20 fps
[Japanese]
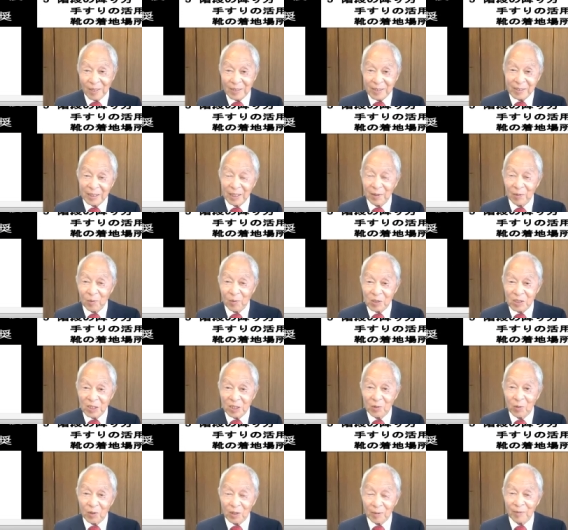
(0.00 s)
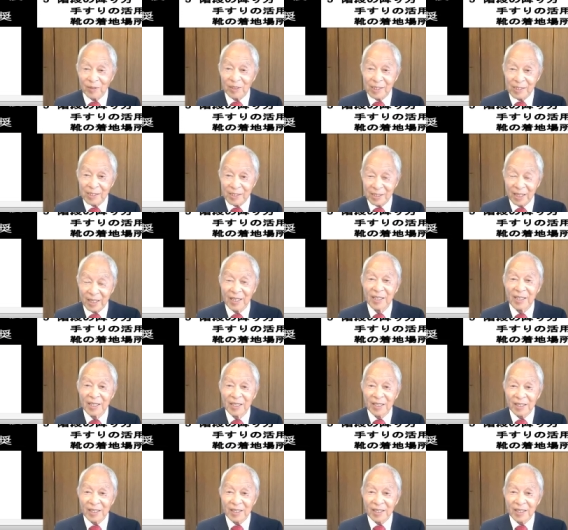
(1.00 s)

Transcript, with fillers: マスターをしておけばですね、